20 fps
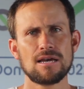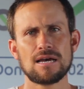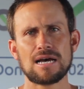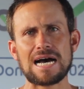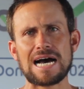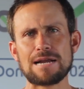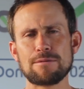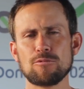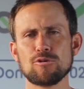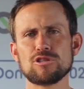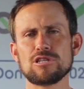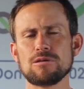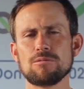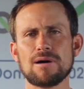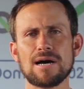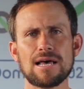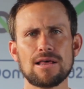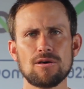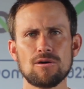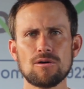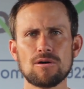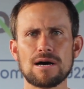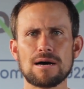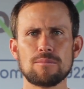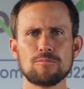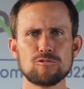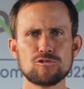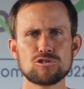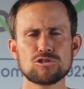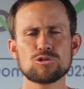han motivado a
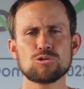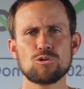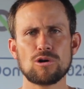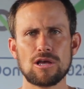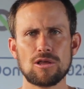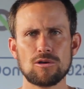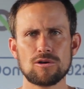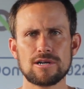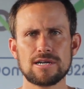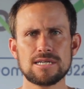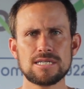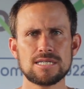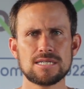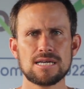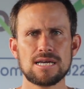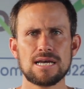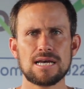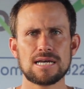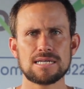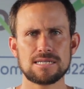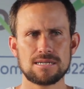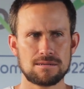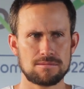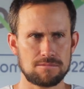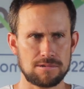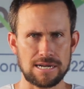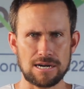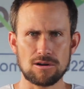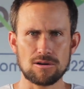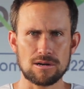muchos jugadores, es decir,
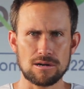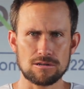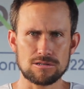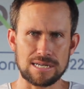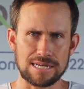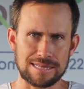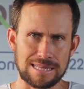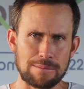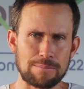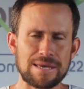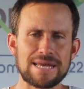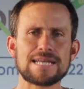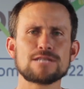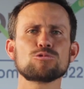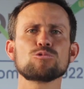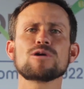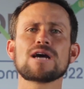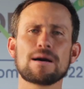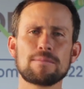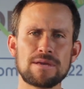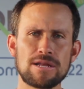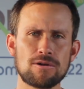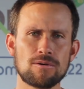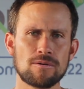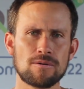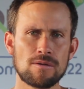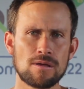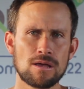creo, o sea, también es un camino.